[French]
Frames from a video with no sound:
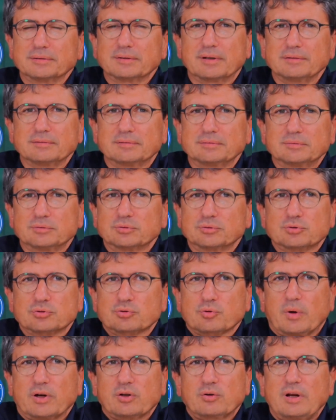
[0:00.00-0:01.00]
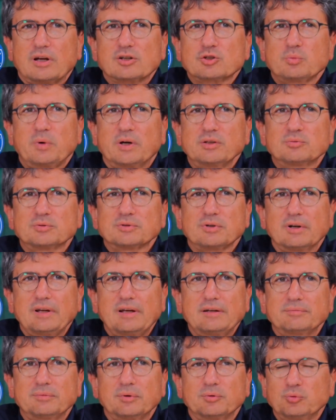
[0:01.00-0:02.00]
je crois que la joie nous,
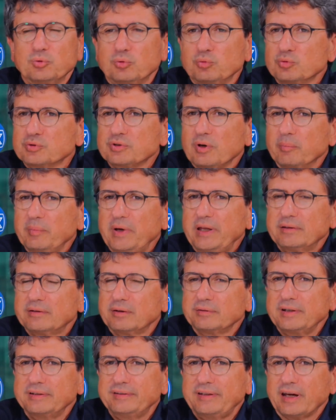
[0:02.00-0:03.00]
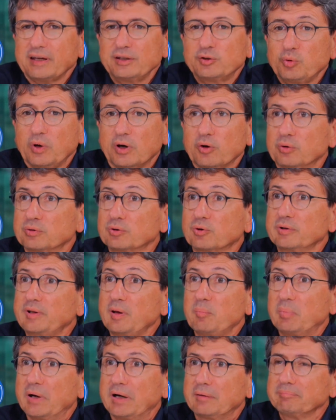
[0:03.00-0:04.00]
enlève, nous, nous emmène dans des territoires qu'on ne
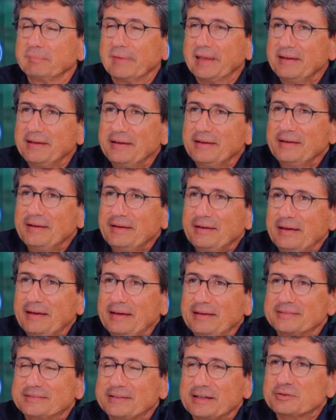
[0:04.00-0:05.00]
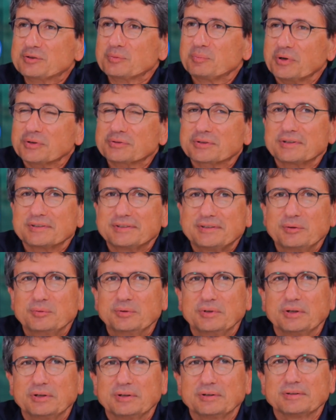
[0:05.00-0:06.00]
connaît pas. Et ça, je pense que
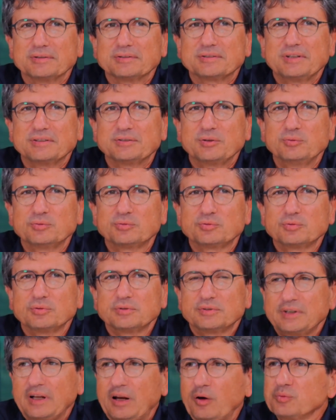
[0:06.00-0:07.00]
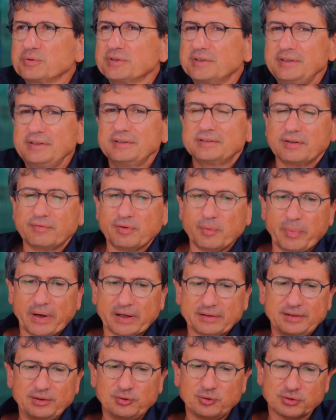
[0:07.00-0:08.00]
c'est là aussi, ça fait
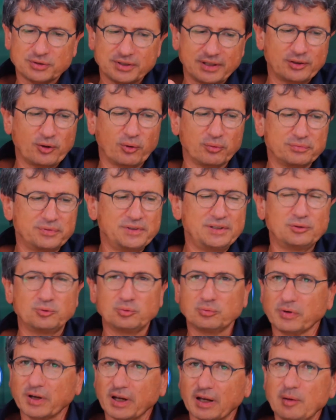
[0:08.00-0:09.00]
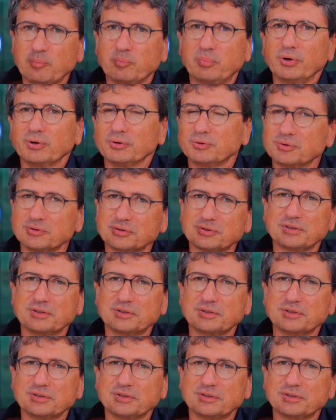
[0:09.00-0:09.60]
partie de cette envie d'ouvrir les portes,